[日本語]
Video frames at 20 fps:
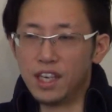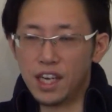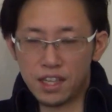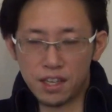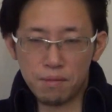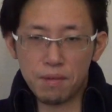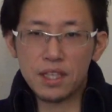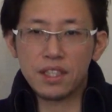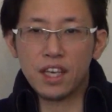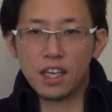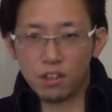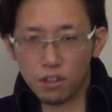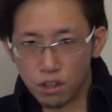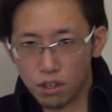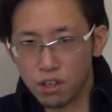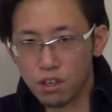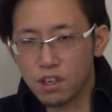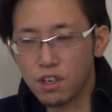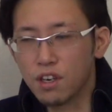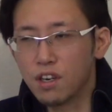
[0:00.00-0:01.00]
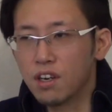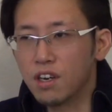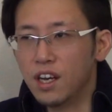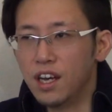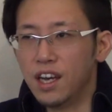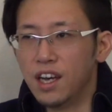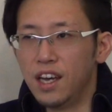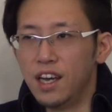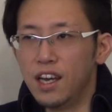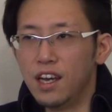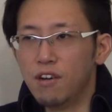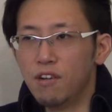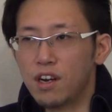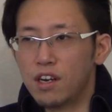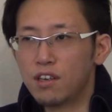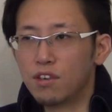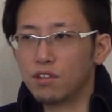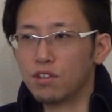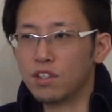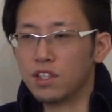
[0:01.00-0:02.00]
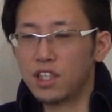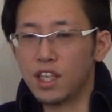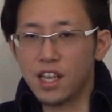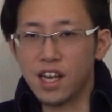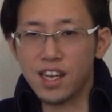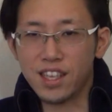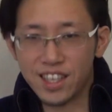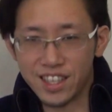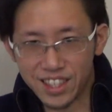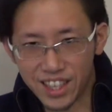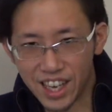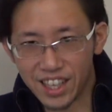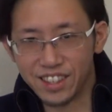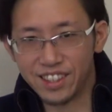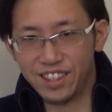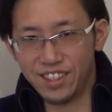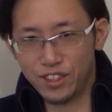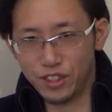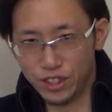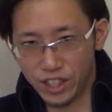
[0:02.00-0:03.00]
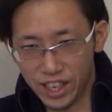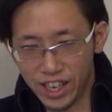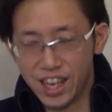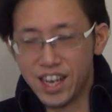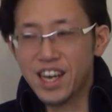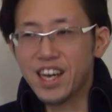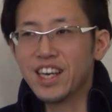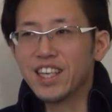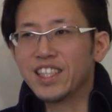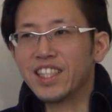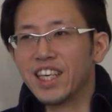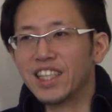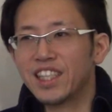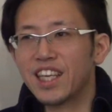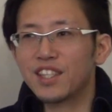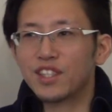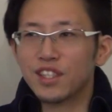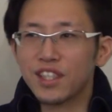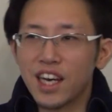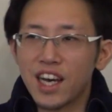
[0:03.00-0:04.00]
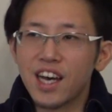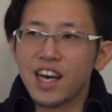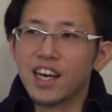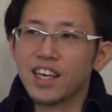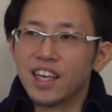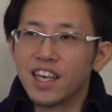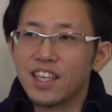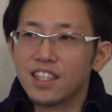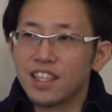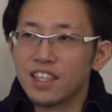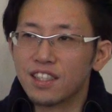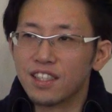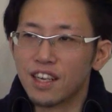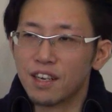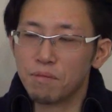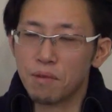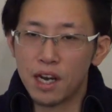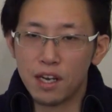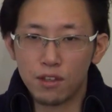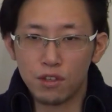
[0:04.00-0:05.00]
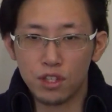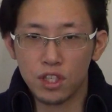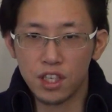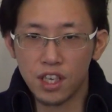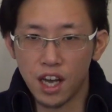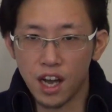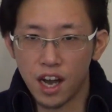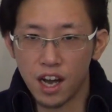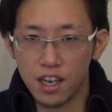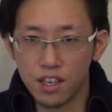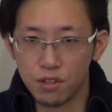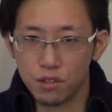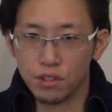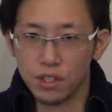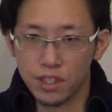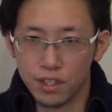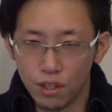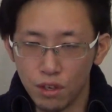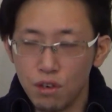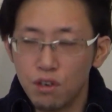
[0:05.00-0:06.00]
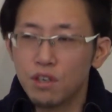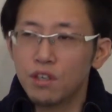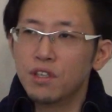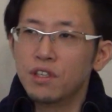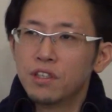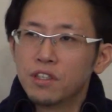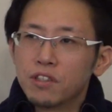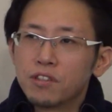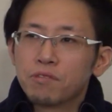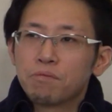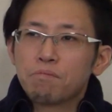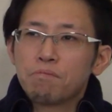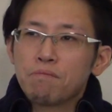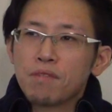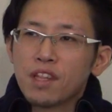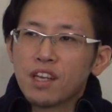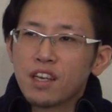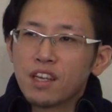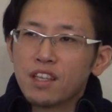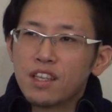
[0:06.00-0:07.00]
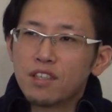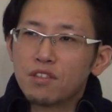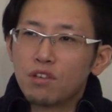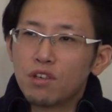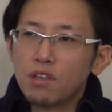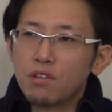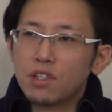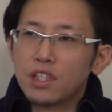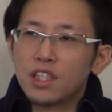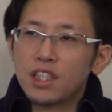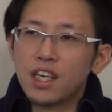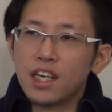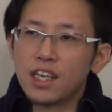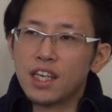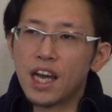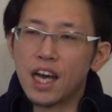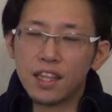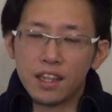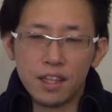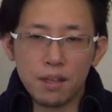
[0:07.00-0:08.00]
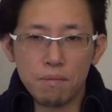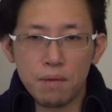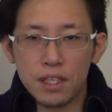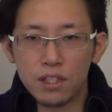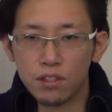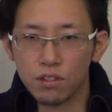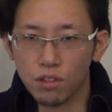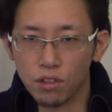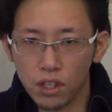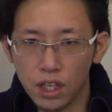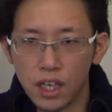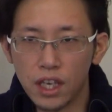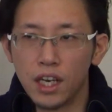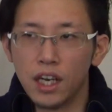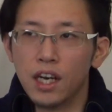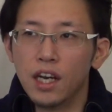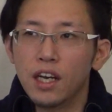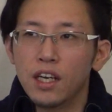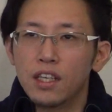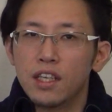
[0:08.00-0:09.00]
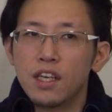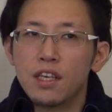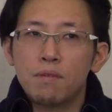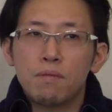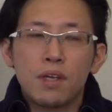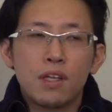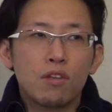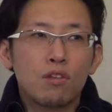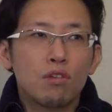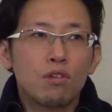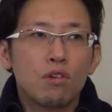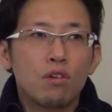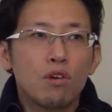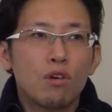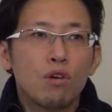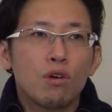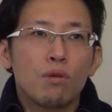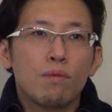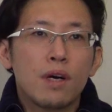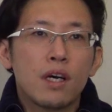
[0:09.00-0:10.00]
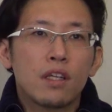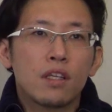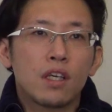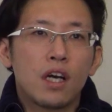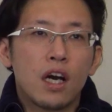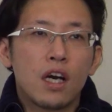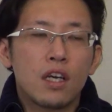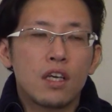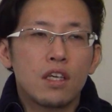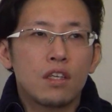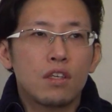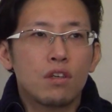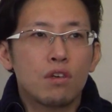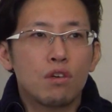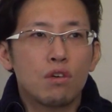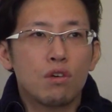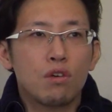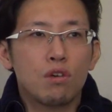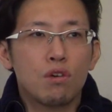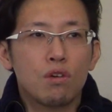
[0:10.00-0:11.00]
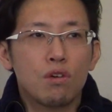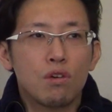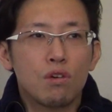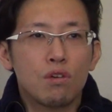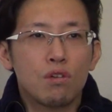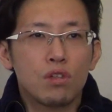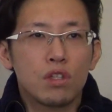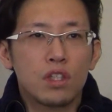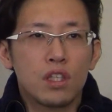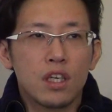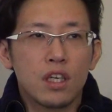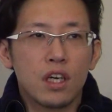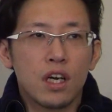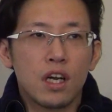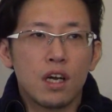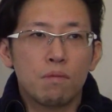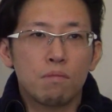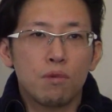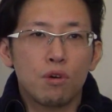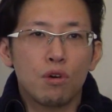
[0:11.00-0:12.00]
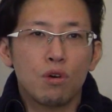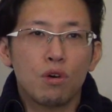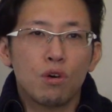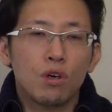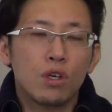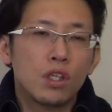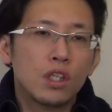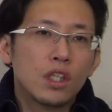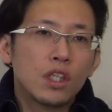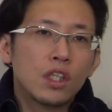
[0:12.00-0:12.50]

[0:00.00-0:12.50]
やってますかと、えー、悪いことしてないですかっていうね査察が警察から毎年1回入るんですよでそれをしっかりやってますのでで今のところ、まあ、開業してからも